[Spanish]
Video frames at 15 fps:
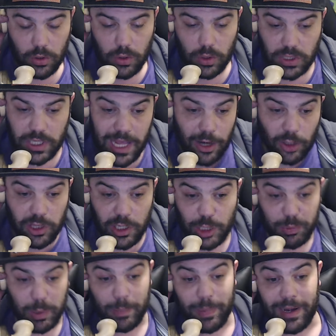Si ya lo tienes
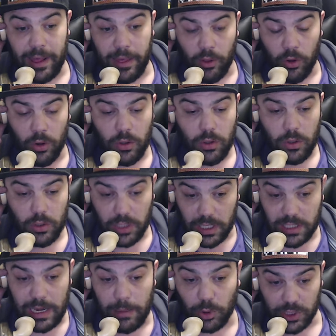preparado,
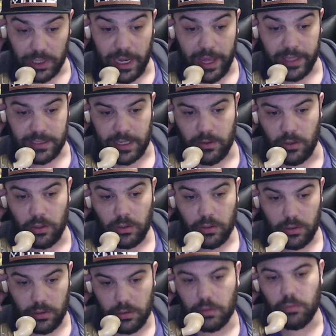tienes la mochila hecha, ¿no?
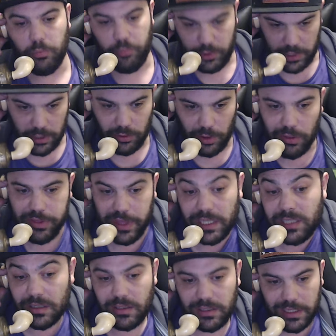Pues
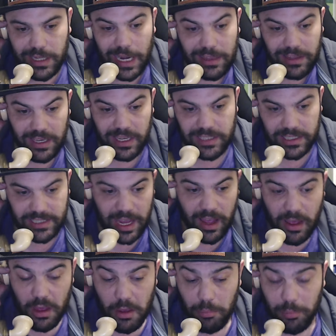entonces, si ya la tienes hecha,
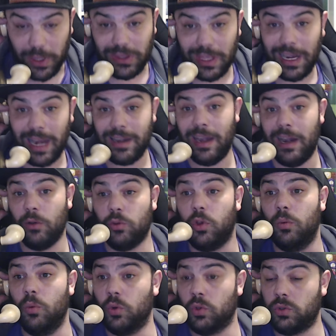métela en el
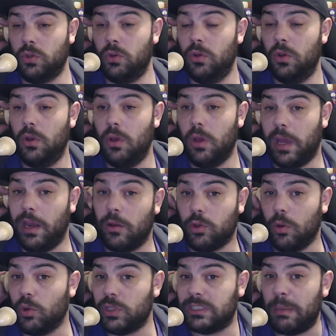autobús que el
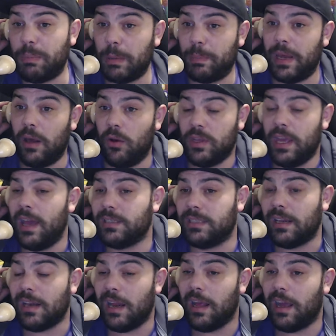autobús está preparado ya, está
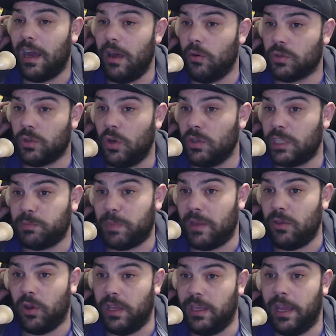arrancado, solo está
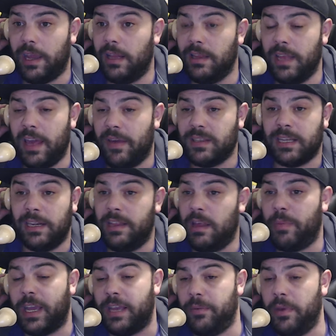esperando que llegue el día de salida
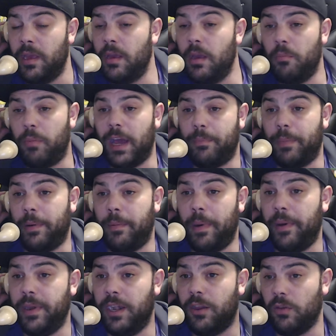para, para,
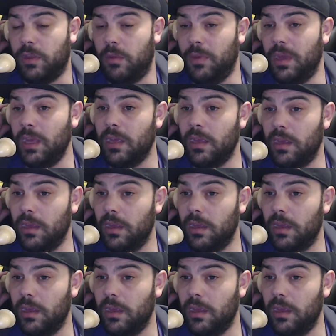venir donde mí.